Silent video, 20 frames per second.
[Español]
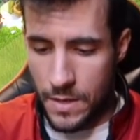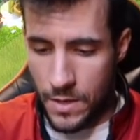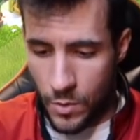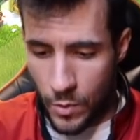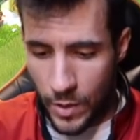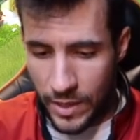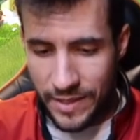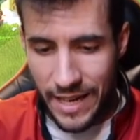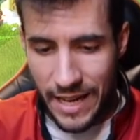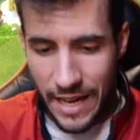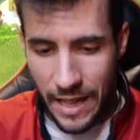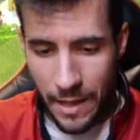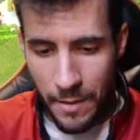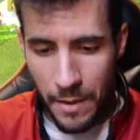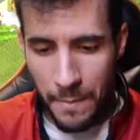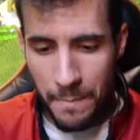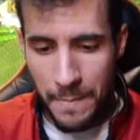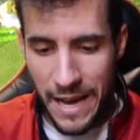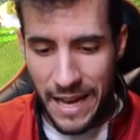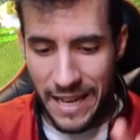cuesta cada
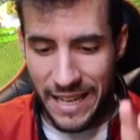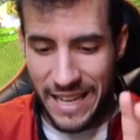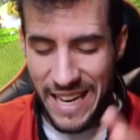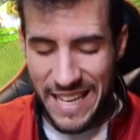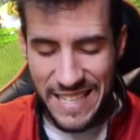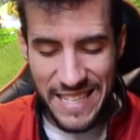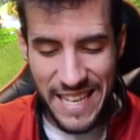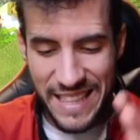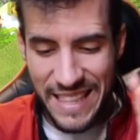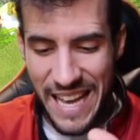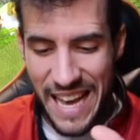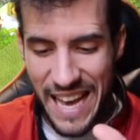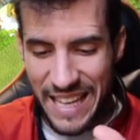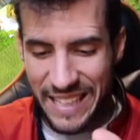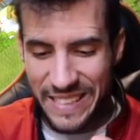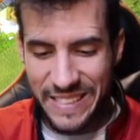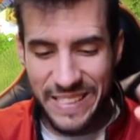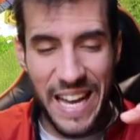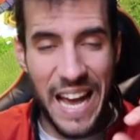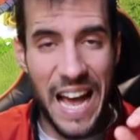vez más. Leyenda
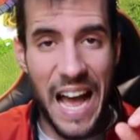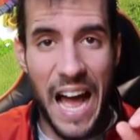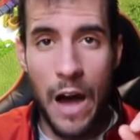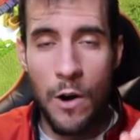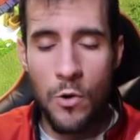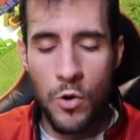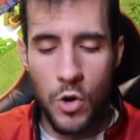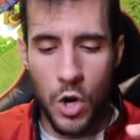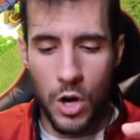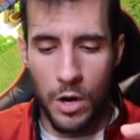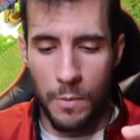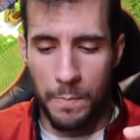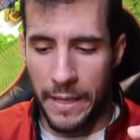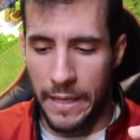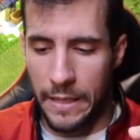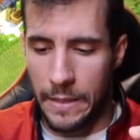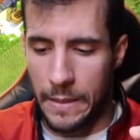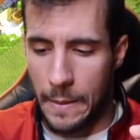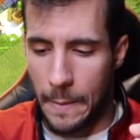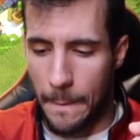está a un
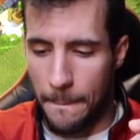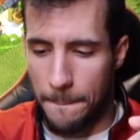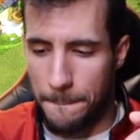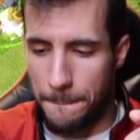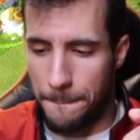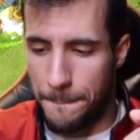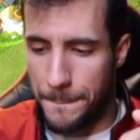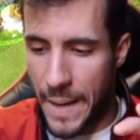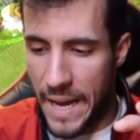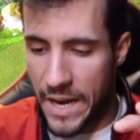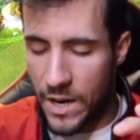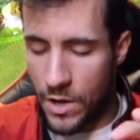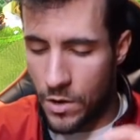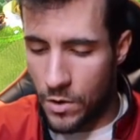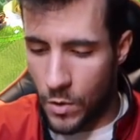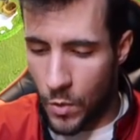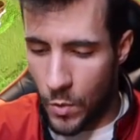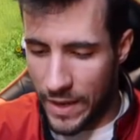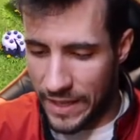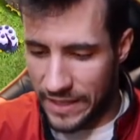golpe,
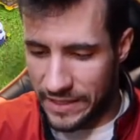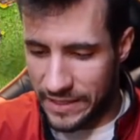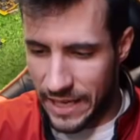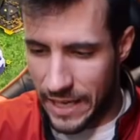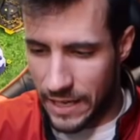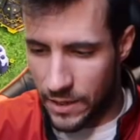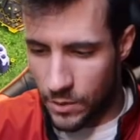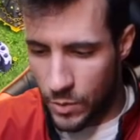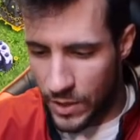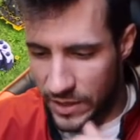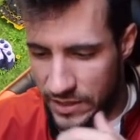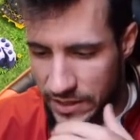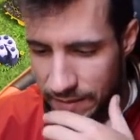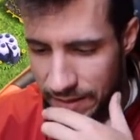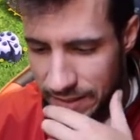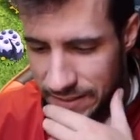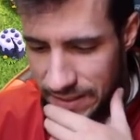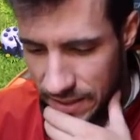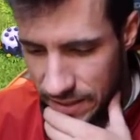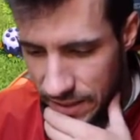pero cuesta, cuesta
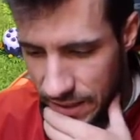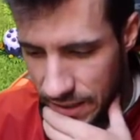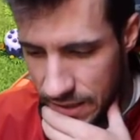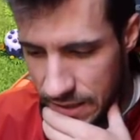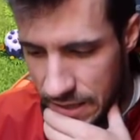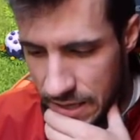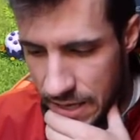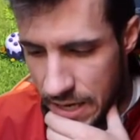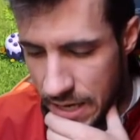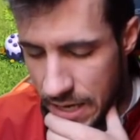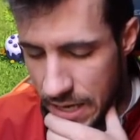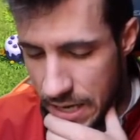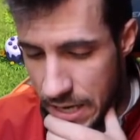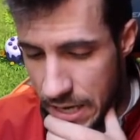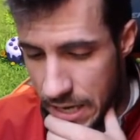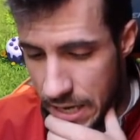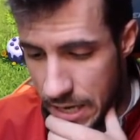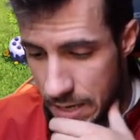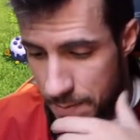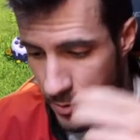bastante.
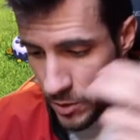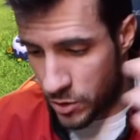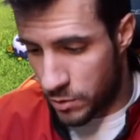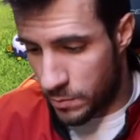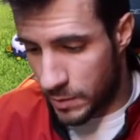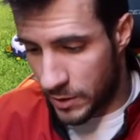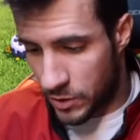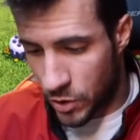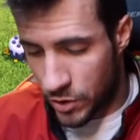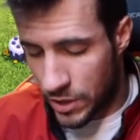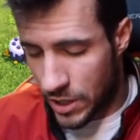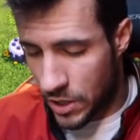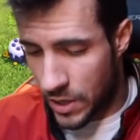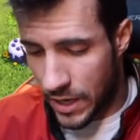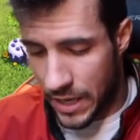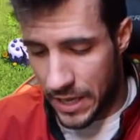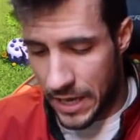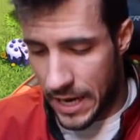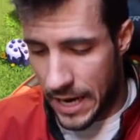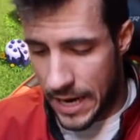Y por supuesto
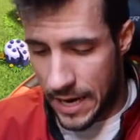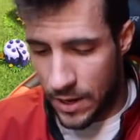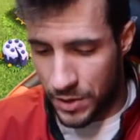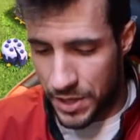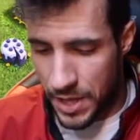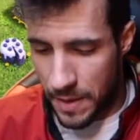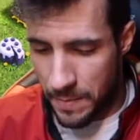tengo que llegar a los